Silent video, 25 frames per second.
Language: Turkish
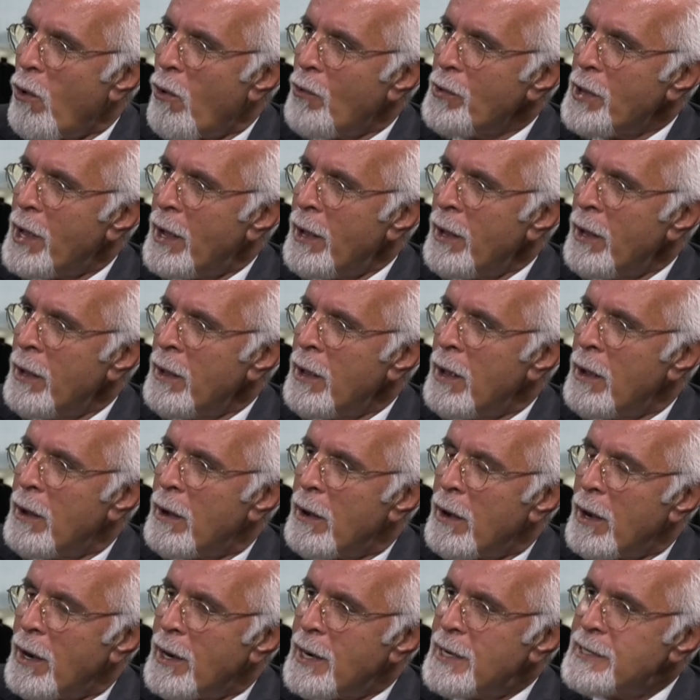ona
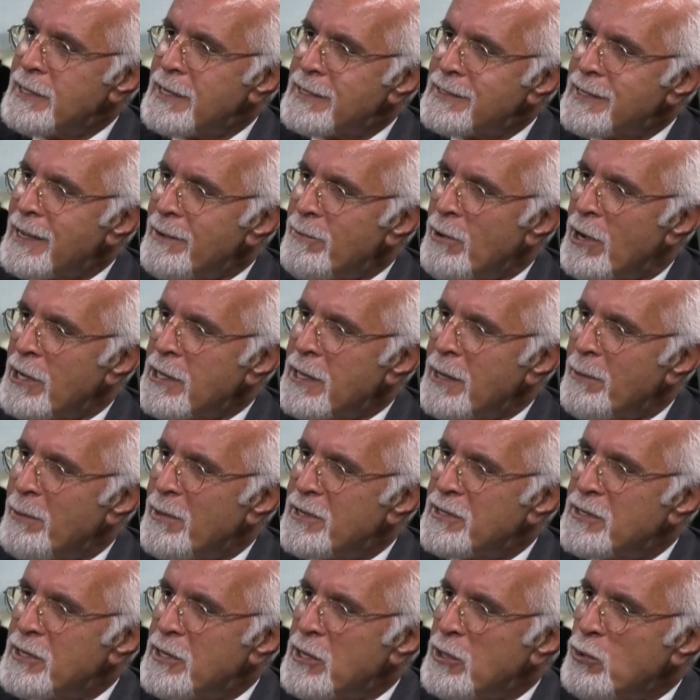ağır ceza
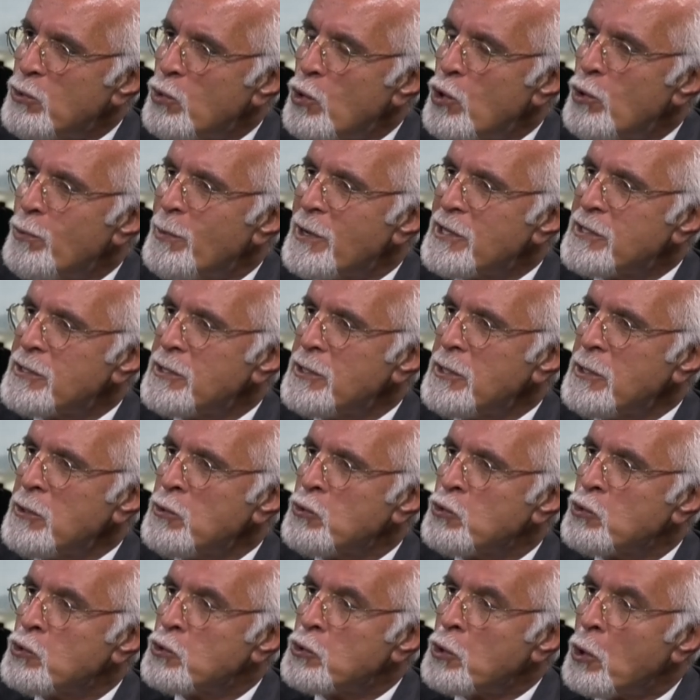mahkemesinin
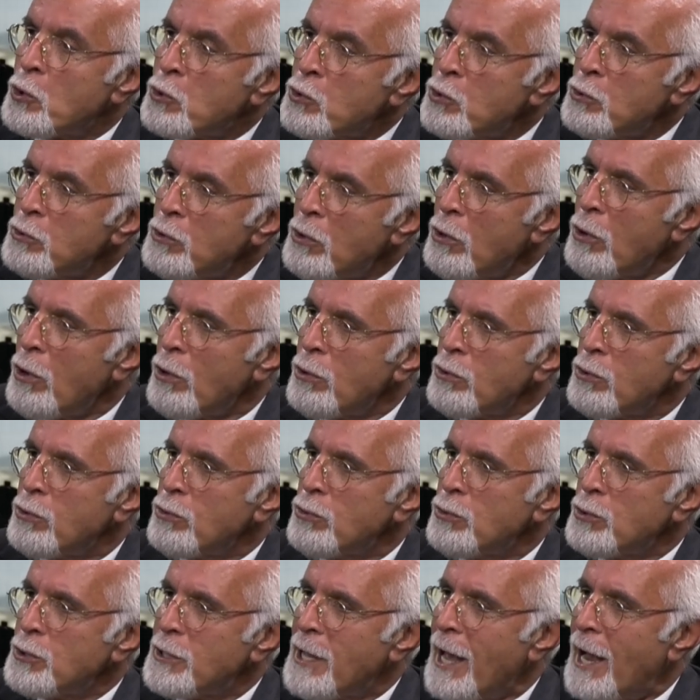uymasının zorunlu
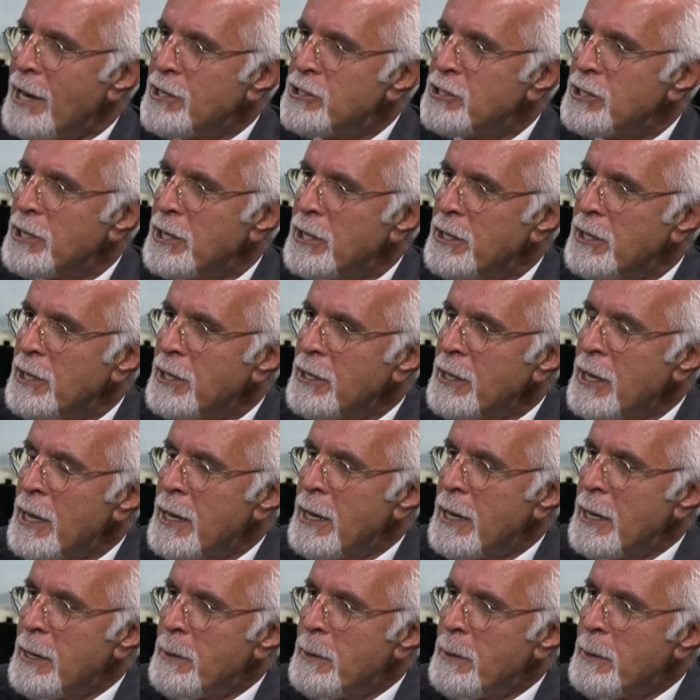olduğu gerçeğini